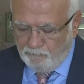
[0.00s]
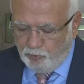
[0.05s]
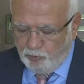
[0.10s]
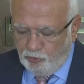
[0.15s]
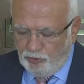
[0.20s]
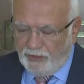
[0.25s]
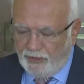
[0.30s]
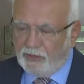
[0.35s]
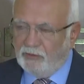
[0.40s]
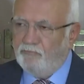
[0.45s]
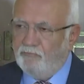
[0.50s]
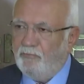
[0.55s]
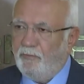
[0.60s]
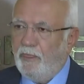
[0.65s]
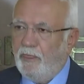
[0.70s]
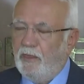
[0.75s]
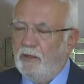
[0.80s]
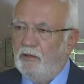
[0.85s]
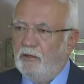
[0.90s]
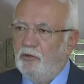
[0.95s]
Bunların
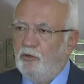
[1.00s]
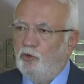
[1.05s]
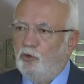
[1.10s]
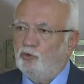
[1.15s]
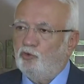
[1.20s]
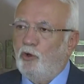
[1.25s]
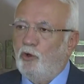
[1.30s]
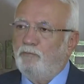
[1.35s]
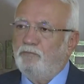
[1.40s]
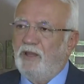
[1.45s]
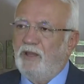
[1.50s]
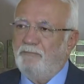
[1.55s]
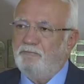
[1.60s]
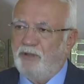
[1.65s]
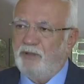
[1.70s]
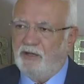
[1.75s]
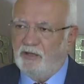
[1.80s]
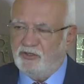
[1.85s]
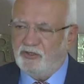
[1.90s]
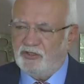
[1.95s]
toplam
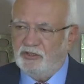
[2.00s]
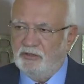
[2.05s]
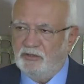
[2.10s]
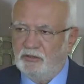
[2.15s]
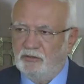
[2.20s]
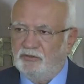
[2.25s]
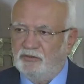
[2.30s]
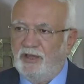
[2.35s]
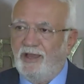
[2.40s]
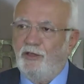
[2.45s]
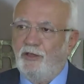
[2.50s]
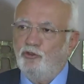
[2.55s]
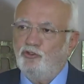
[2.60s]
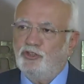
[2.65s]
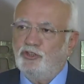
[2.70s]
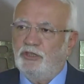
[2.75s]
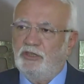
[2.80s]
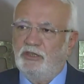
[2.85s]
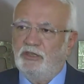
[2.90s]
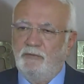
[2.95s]
parası daha
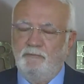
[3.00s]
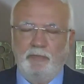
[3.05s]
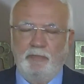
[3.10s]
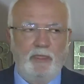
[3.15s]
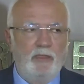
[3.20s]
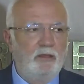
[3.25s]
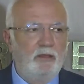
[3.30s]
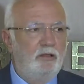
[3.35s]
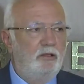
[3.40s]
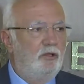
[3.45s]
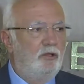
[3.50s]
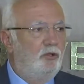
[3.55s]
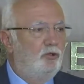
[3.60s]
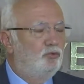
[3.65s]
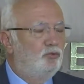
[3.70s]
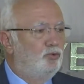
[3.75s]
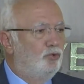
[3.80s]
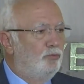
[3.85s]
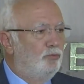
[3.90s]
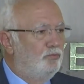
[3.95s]
önceki
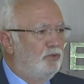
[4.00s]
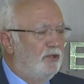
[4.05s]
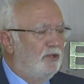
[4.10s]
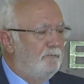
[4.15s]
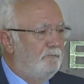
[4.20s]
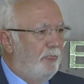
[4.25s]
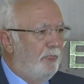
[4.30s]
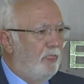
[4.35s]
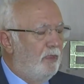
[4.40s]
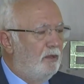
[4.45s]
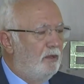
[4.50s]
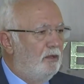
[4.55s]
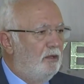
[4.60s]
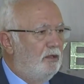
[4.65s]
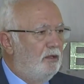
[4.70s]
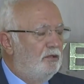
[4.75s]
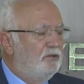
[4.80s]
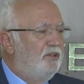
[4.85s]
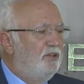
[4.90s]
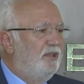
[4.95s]
durumda
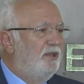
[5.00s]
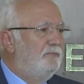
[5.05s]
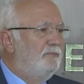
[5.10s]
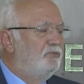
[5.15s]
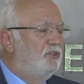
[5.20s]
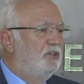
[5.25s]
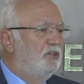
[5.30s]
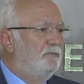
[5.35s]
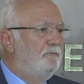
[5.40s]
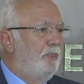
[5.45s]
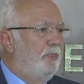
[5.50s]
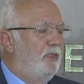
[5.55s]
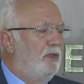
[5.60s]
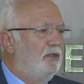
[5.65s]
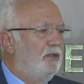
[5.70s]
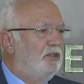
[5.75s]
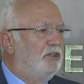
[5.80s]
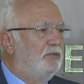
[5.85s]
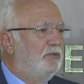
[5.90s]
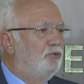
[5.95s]
diyelim ki
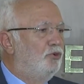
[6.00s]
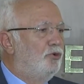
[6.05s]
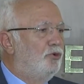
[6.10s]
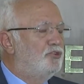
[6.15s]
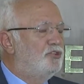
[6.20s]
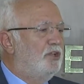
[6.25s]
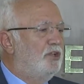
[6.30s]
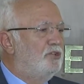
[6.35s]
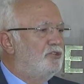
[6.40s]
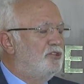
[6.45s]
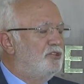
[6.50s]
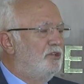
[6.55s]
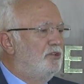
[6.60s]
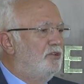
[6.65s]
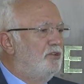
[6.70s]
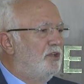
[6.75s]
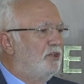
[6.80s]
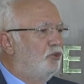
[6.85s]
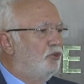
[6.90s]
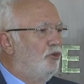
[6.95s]
2018
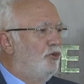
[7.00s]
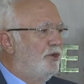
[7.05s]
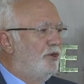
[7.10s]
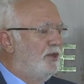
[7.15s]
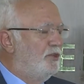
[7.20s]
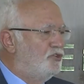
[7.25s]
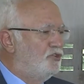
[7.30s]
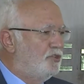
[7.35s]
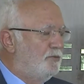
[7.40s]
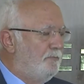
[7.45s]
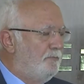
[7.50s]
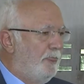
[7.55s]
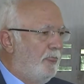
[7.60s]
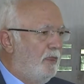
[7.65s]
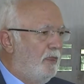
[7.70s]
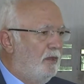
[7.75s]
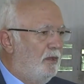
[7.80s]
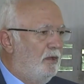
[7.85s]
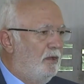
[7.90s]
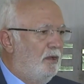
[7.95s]
yılındaki öğrenci
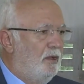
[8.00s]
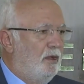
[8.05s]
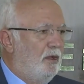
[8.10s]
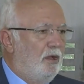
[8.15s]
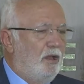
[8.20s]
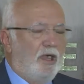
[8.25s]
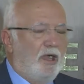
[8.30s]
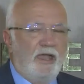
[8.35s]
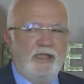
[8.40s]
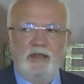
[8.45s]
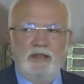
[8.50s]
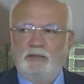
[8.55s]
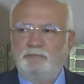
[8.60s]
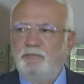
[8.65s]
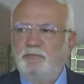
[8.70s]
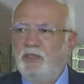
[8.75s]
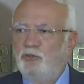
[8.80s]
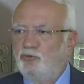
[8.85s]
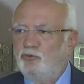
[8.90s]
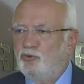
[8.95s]

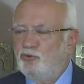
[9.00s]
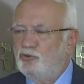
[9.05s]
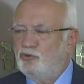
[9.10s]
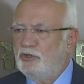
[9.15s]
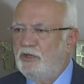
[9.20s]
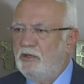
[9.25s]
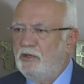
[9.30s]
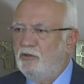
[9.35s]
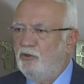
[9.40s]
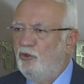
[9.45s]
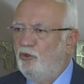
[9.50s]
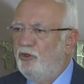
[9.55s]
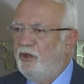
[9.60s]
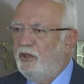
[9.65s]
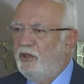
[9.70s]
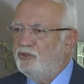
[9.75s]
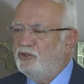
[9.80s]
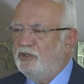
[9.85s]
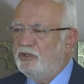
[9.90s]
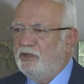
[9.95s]
aylık 500 lira
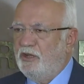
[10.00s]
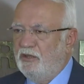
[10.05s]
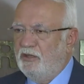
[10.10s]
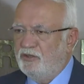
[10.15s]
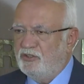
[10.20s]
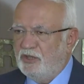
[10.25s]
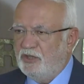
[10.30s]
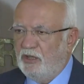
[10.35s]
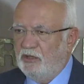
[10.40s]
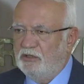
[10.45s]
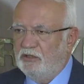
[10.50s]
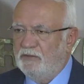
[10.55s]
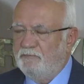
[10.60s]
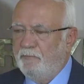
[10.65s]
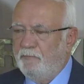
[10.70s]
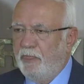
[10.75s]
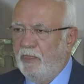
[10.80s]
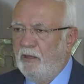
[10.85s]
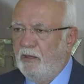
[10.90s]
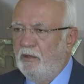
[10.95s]
öğrenci kredisi aldı.
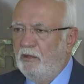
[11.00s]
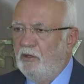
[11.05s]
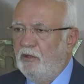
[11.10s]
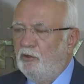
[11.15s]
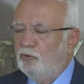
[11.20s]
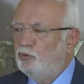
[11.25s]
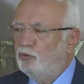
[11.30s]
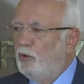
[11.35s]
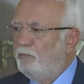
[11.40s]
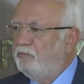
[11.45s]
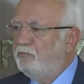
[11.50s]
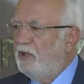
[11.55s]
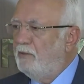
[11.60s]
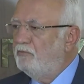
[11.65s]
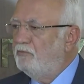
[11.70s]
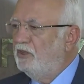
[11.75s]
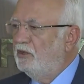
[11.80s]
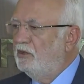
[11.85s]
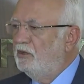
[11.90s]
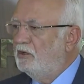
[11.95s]

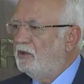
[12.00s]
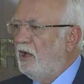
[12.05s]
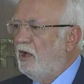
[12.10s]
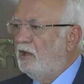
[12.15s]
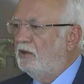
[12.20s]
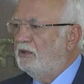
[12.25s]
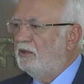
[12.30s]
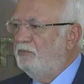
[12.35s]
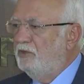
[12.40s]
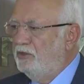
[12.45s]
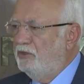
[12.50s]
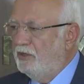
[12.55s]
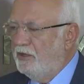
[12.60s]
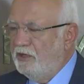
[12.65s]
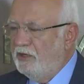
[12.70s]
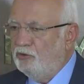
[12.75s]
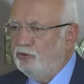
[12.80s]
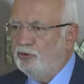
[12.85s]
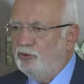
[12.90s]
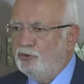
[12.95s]
Toplam yıllık 6 bin lira
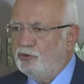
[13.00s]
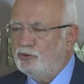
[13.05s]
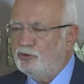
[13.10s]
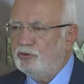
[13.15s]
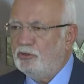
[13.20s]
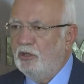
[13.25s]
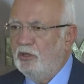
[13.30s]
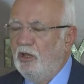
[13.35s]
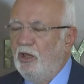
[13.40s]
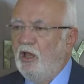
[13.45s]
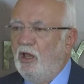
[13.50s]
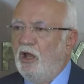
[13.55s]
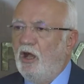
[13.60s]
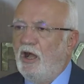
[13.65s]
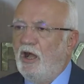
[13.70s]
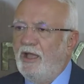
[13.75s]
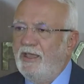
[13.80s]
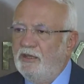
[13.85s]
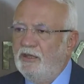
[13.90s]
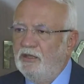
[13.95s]
ediyor.
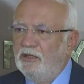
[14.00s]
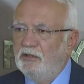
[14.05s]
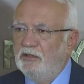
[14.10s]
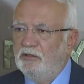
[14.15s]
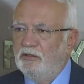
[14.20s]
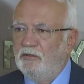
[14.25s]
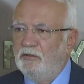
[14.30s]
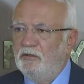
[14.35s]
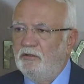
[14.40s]
Aynı yıl